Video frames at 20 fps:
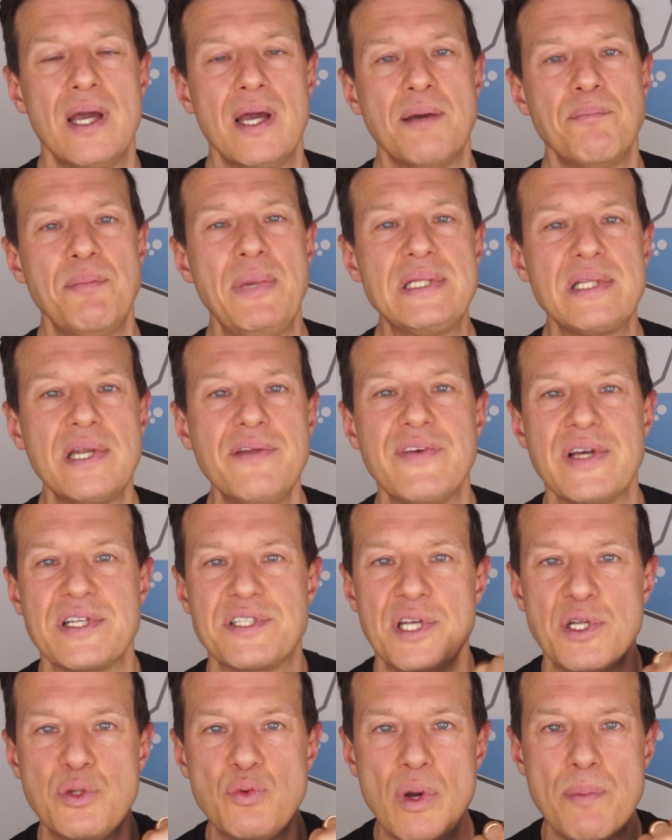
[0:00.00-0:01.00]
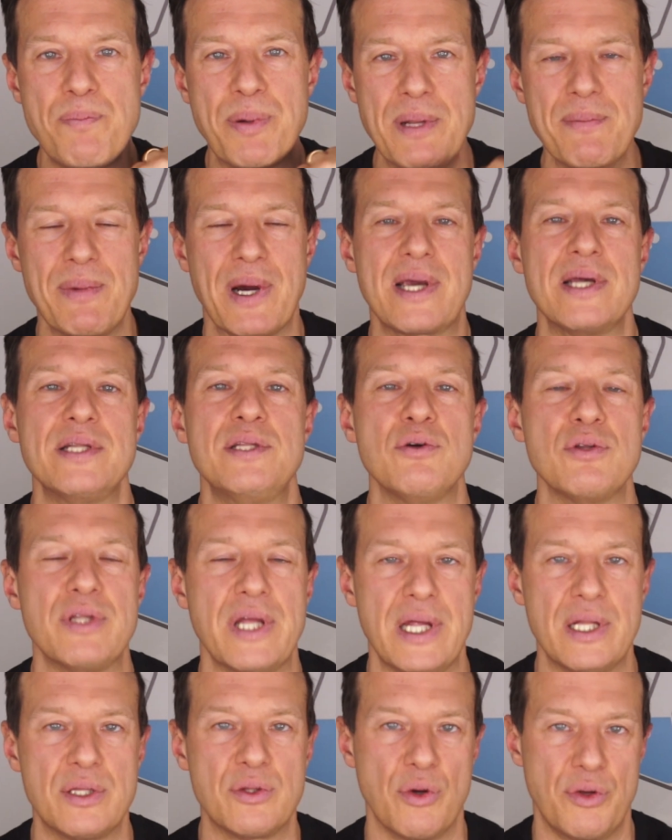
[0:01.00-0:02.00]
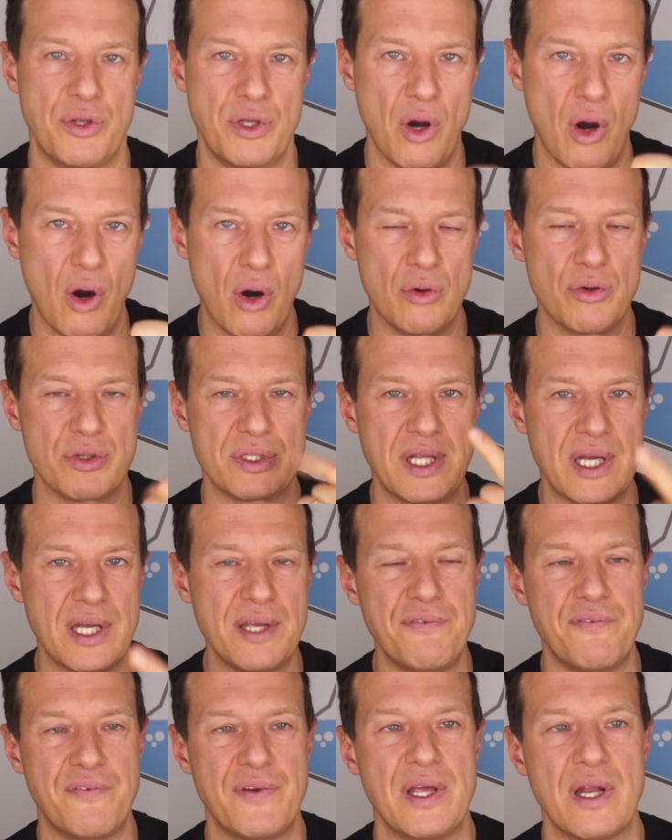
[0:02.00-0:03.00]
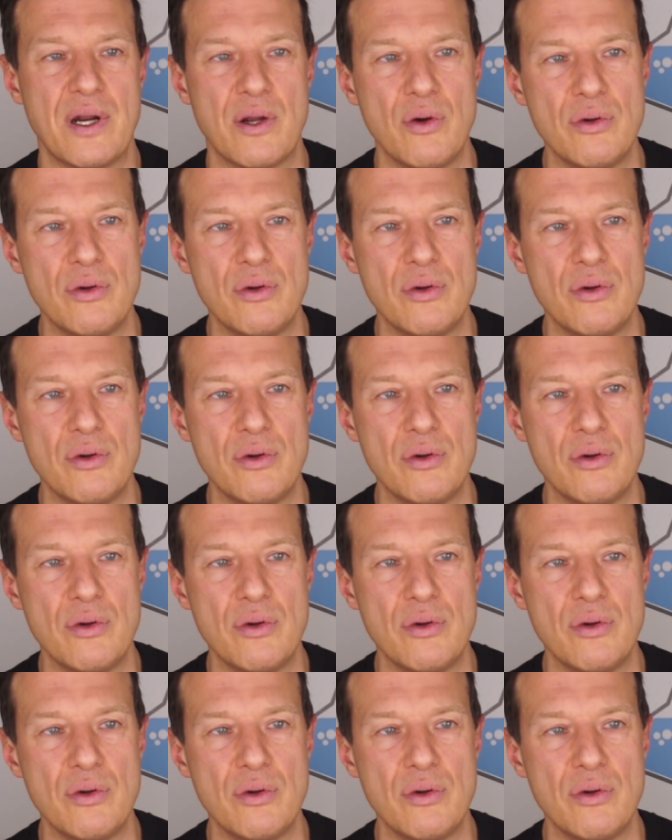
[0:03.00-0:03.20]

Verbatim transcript: mentre invece i due prima che ti ho detto, yogurt e kefir,